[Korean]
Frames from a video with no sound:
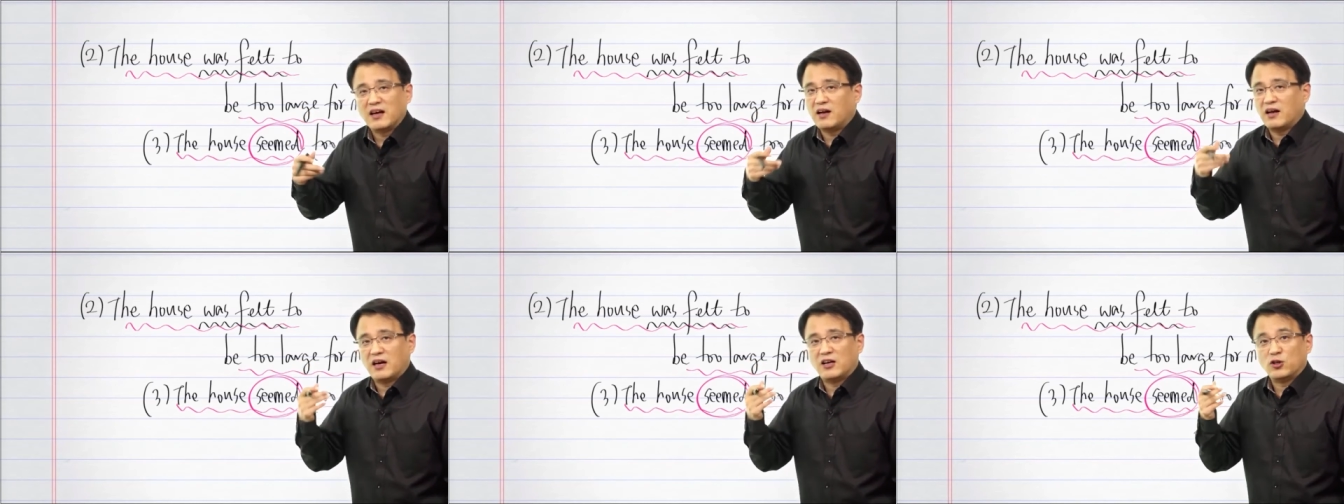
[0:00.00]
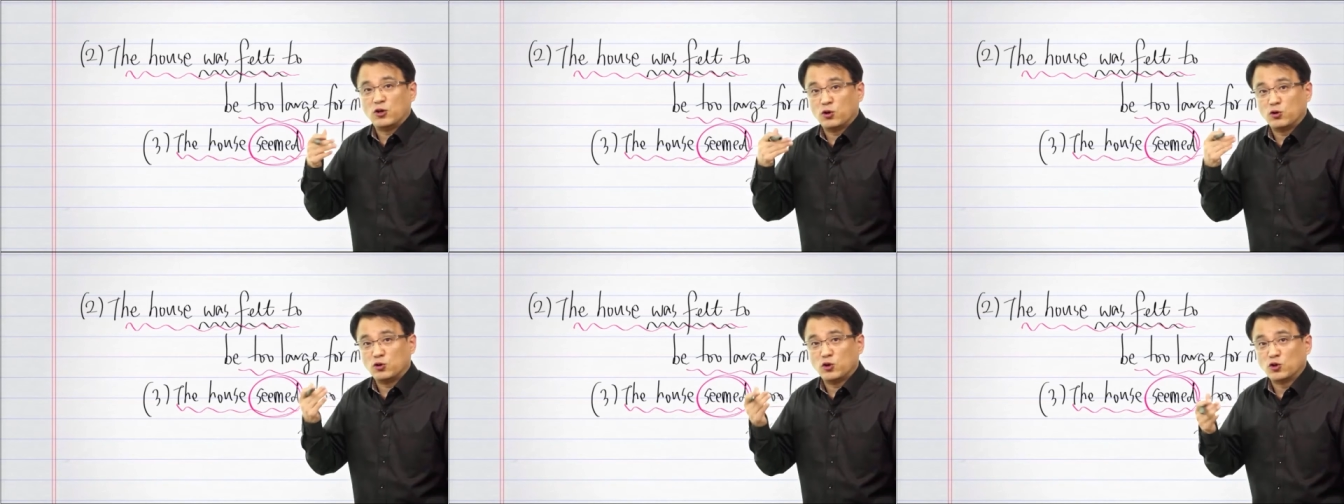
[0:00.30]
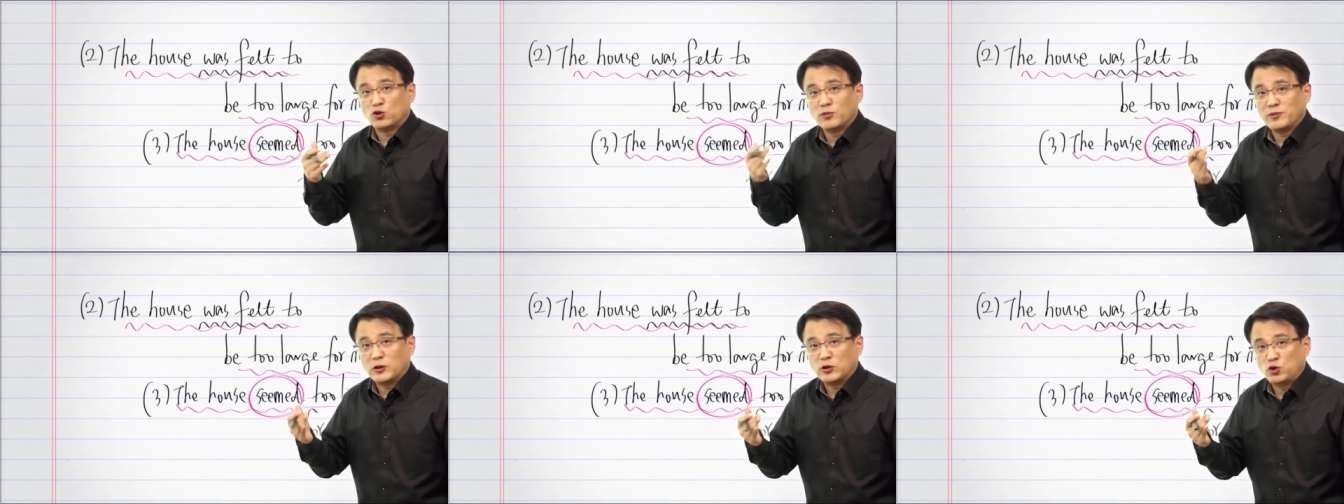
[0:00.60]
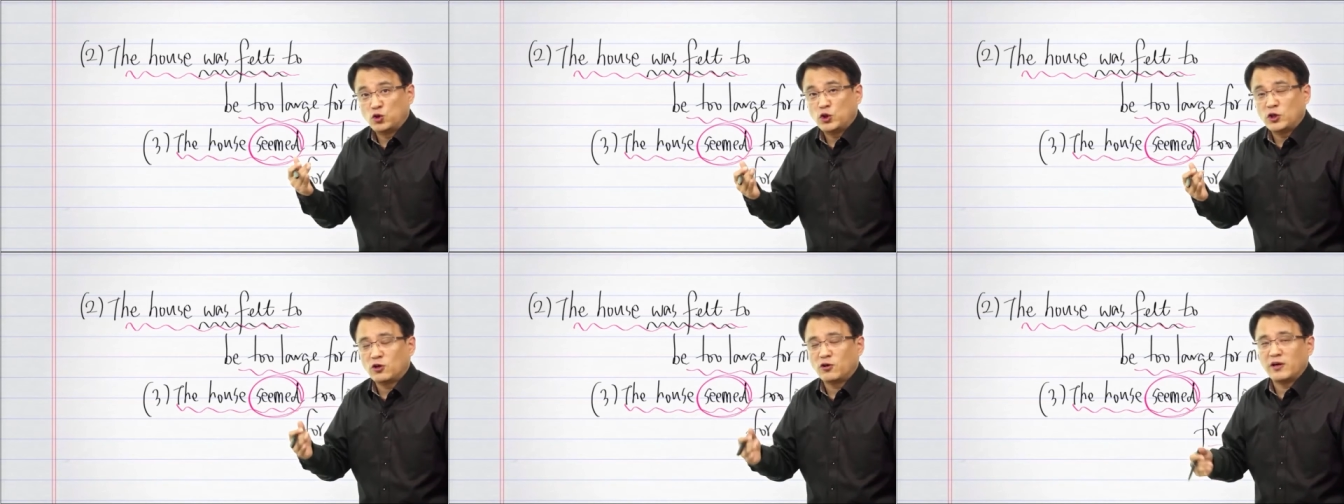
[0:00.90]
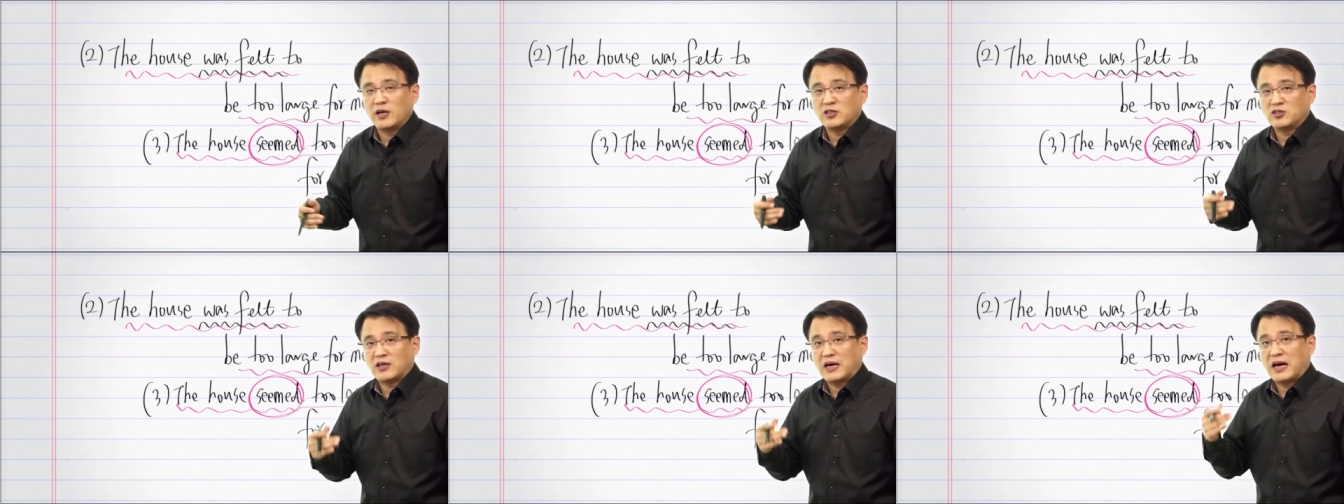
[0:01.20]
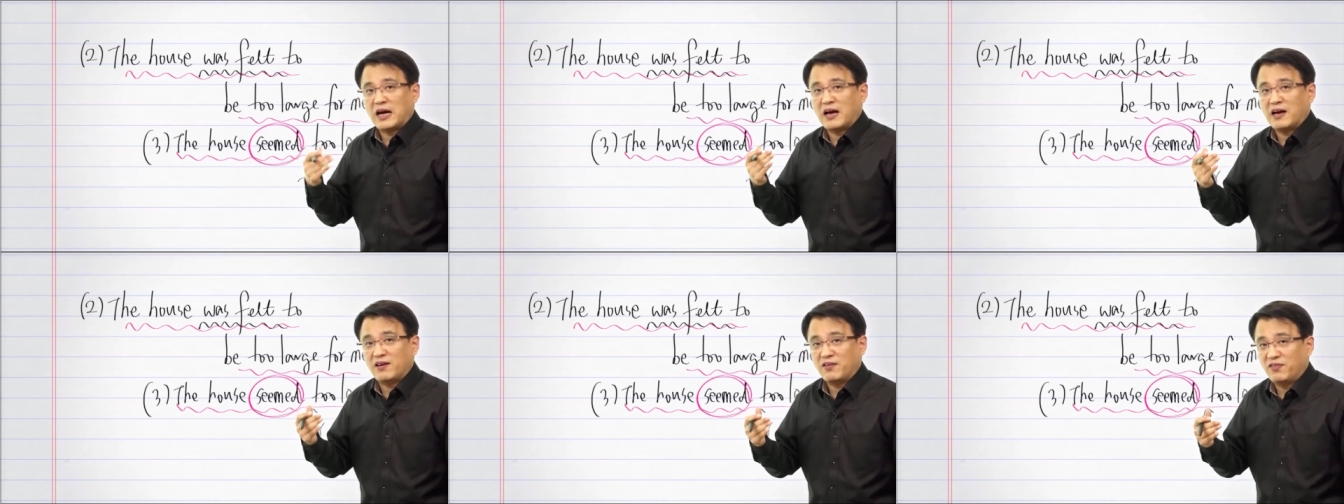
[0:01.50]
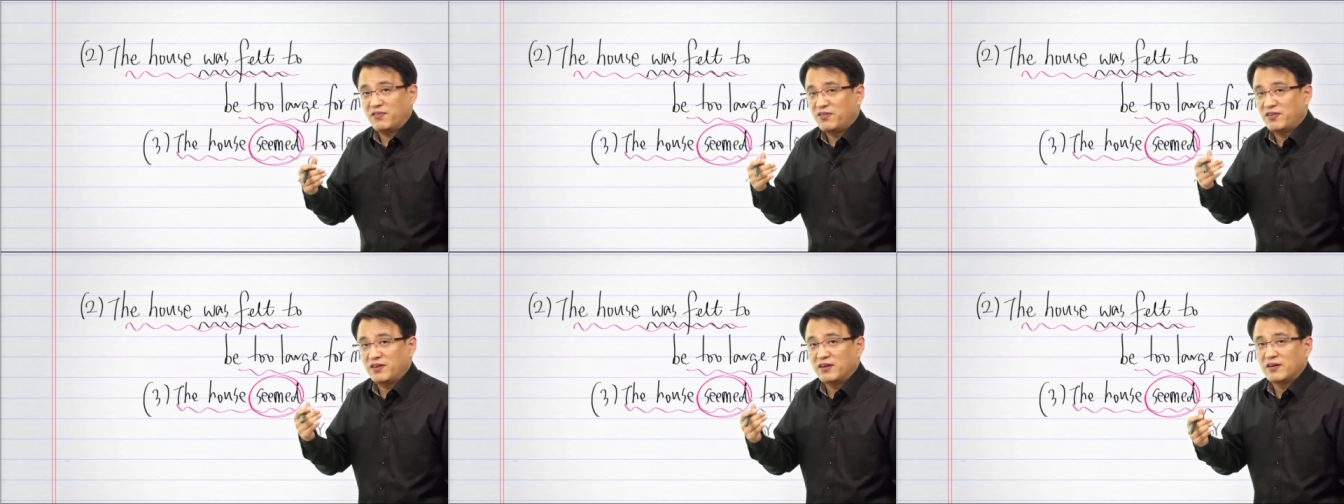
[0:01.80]
아, 요, 즘엔 she로 해야죠. I
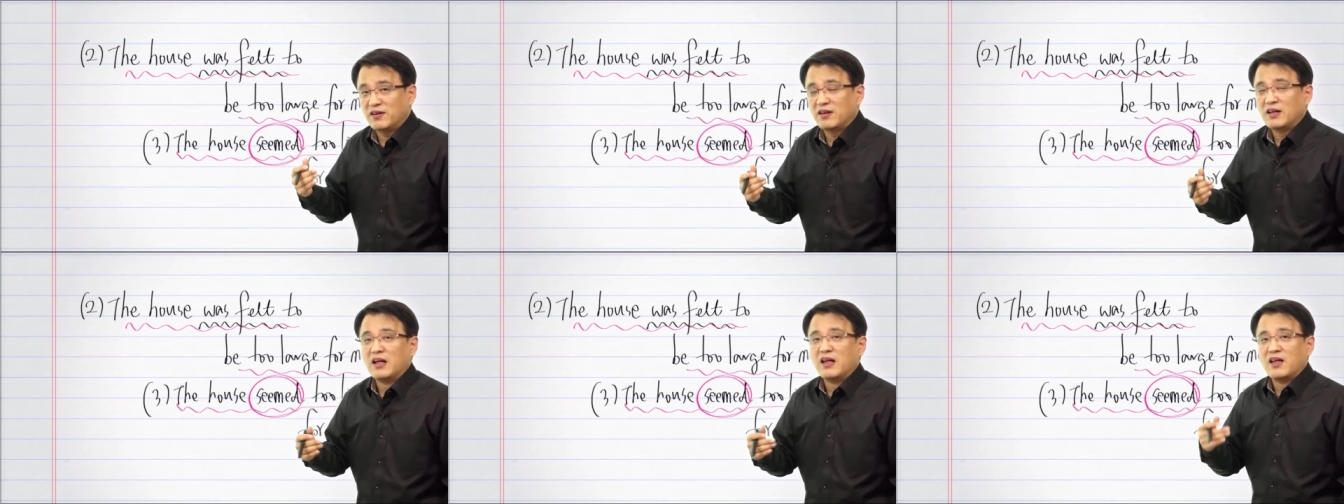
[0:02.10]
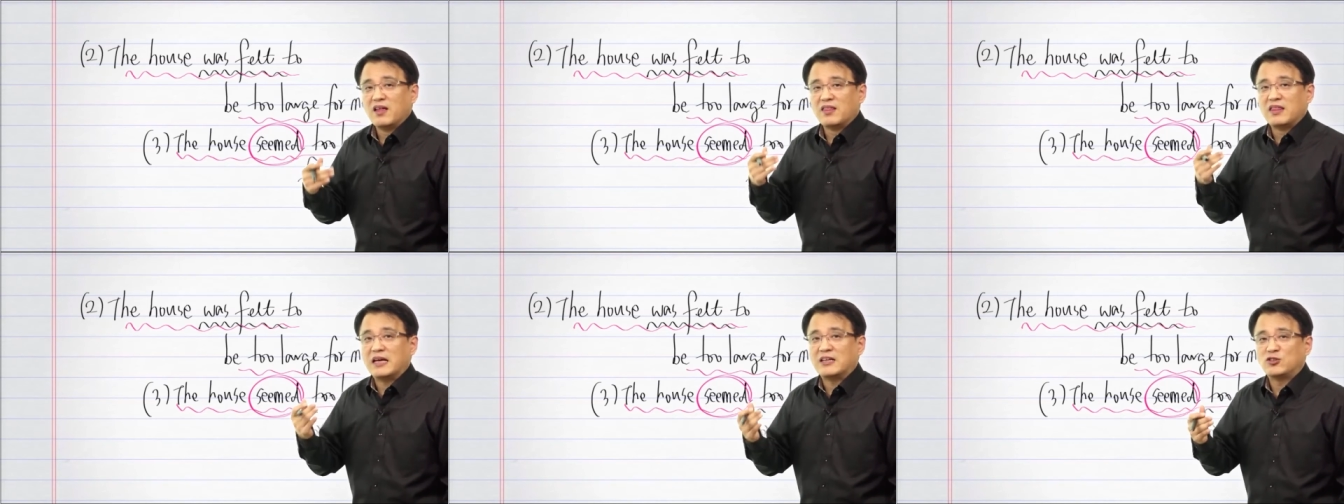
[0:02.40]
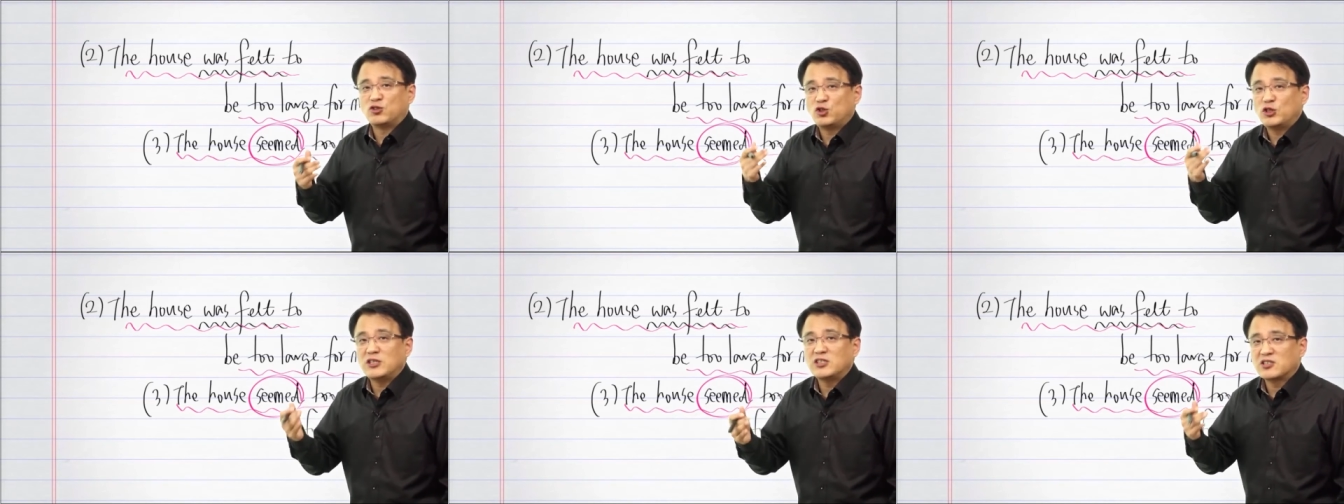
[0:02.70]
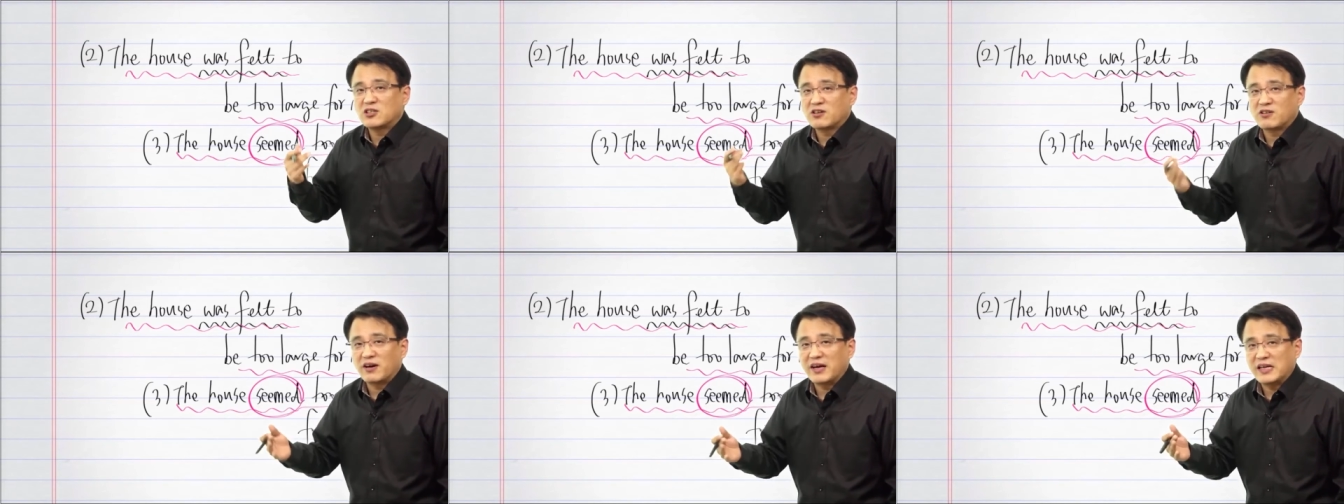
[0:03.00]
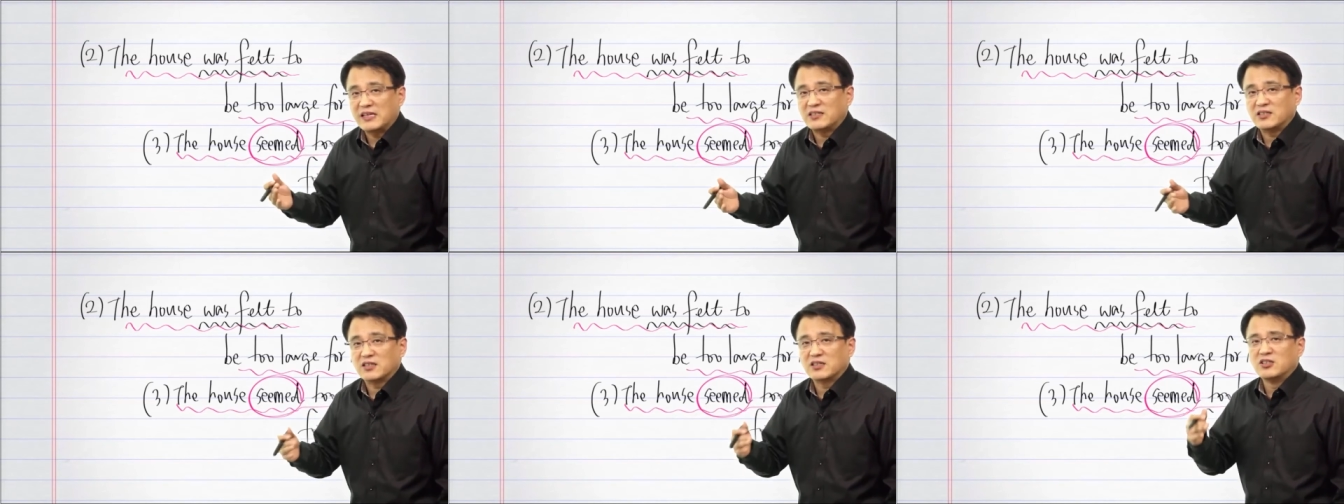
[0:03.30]
feel that she's crazy.